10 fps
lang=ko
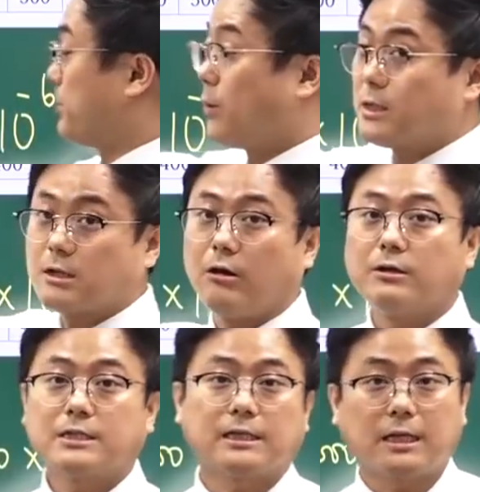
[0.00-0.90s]
표에서
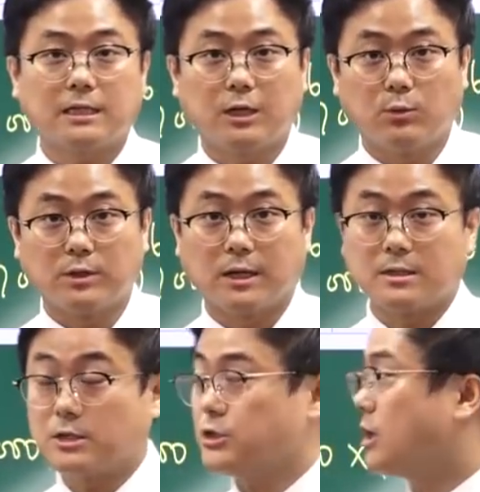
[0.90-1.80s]
차단계 용량을
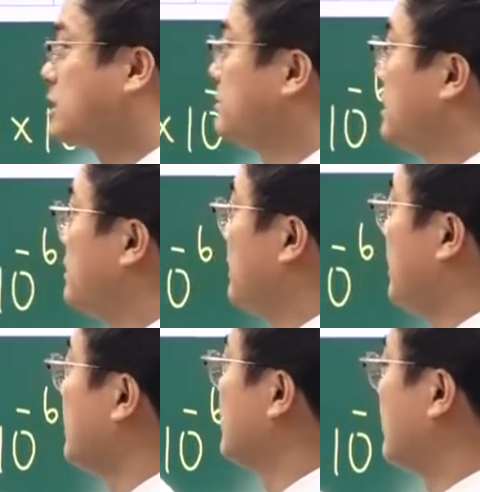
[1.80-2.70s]
선정하시면
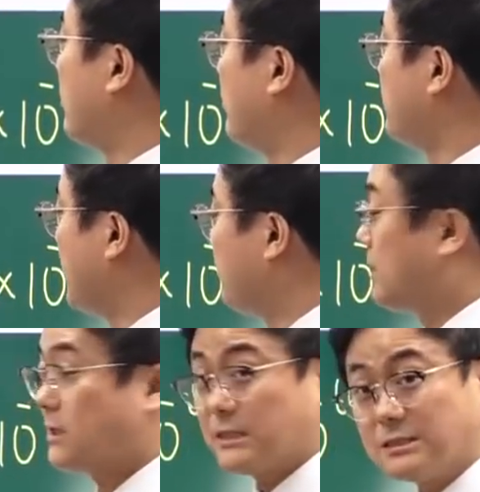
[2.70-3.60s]
되는데 어,
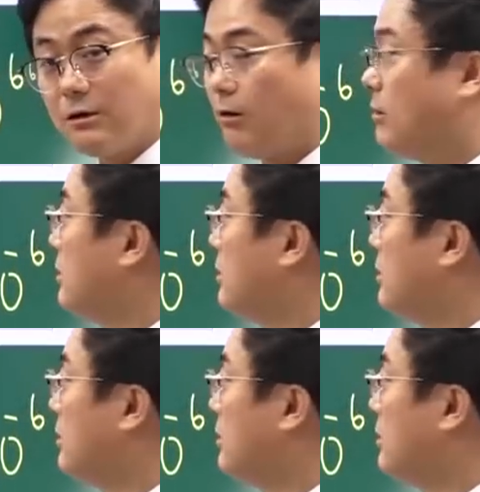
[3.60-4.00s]
얘보다 큰 거.